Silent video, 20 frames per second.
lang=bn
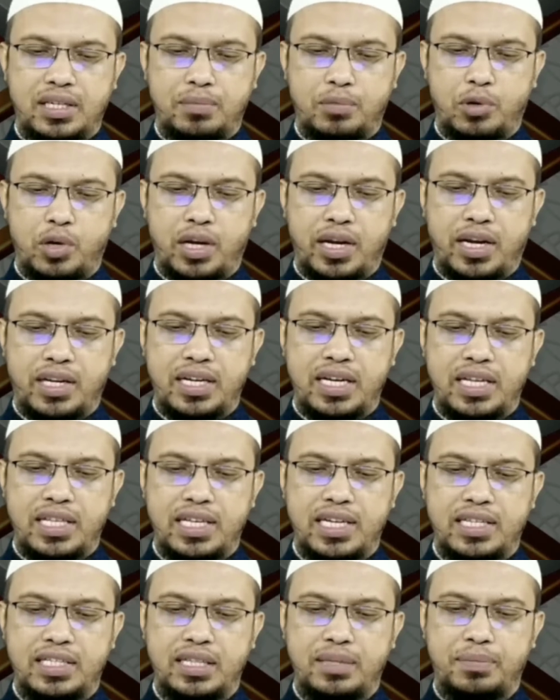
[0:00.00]
মহিলারা কি
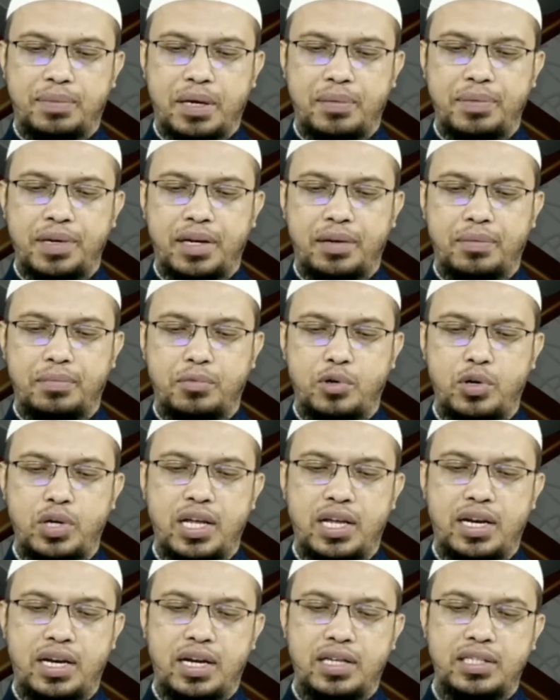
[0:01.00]
ঈদগাহে যেতে পারবেন
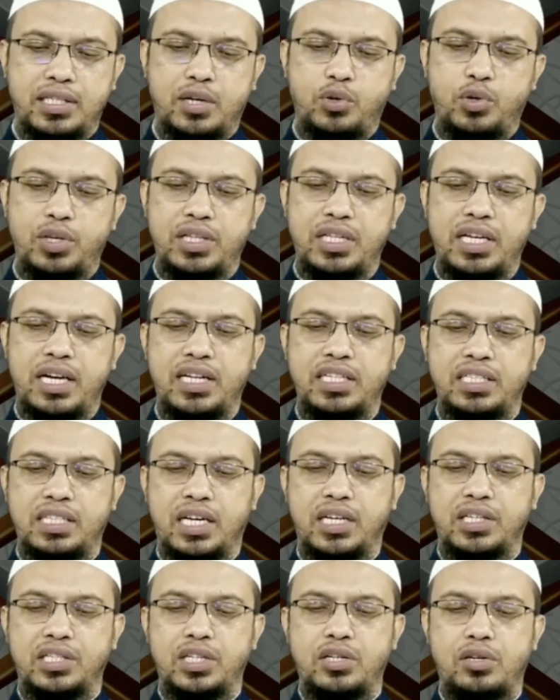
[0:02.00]
মহিলারা যেন ঈদগাহে
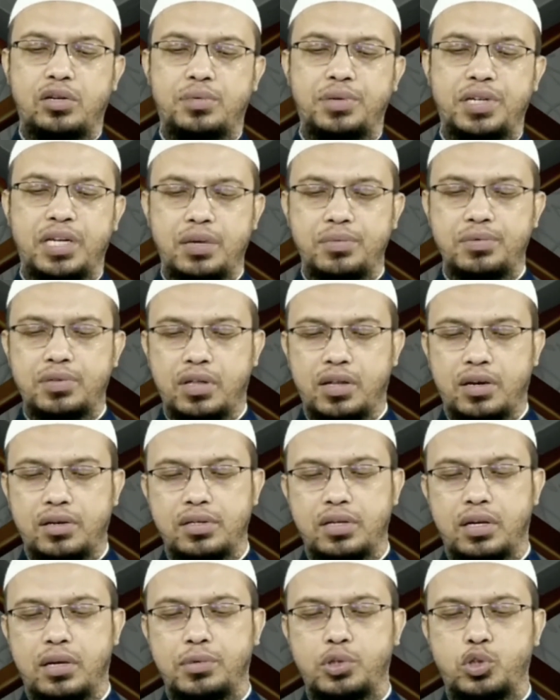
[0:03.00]
যান সেজন্য নবী করিম
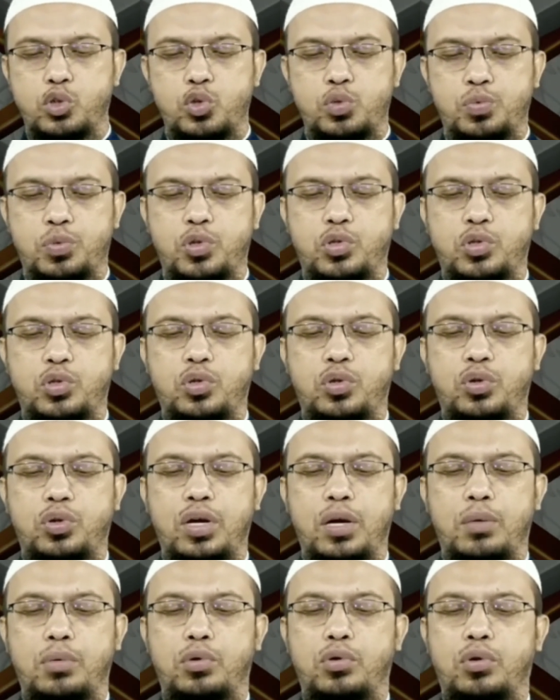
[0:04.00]
সাল্লাহ সাল্লামের সুস্পষ্ট
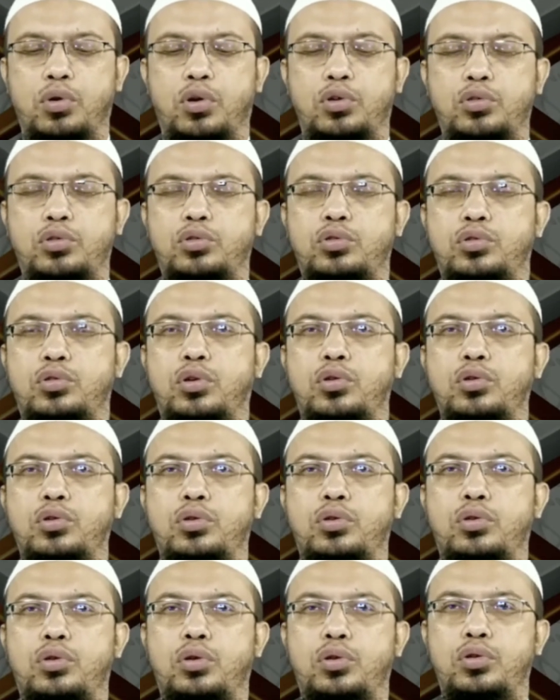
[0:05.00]
এবং
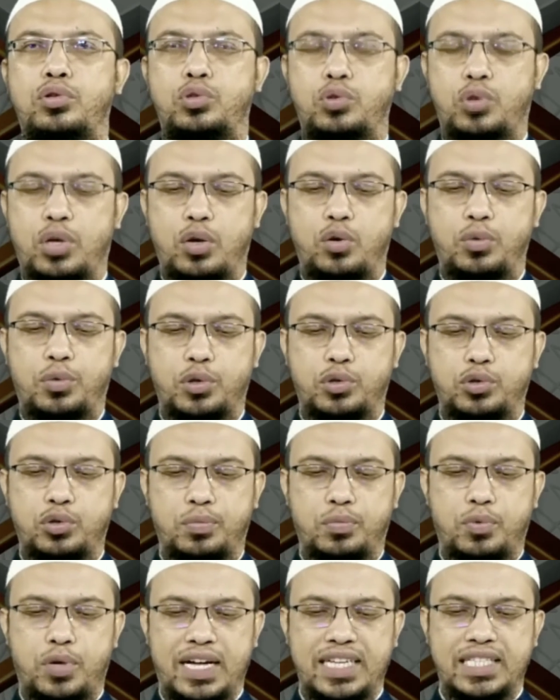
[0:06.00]
অত্যন্ত জোরালো
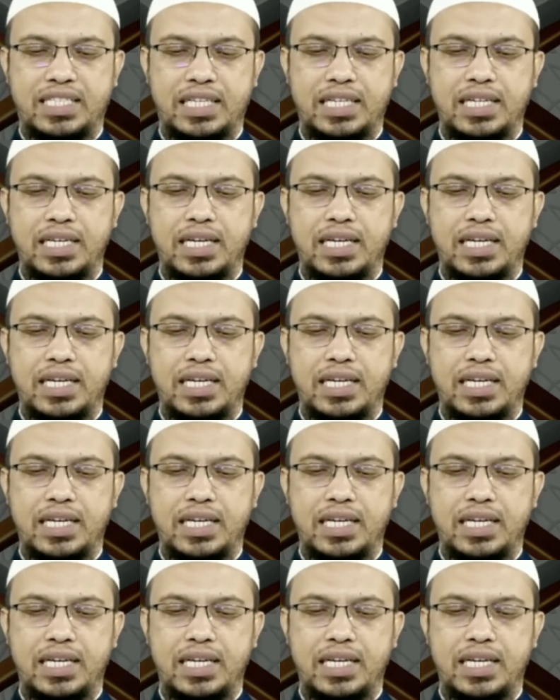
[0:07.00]
বক্তব্য আছে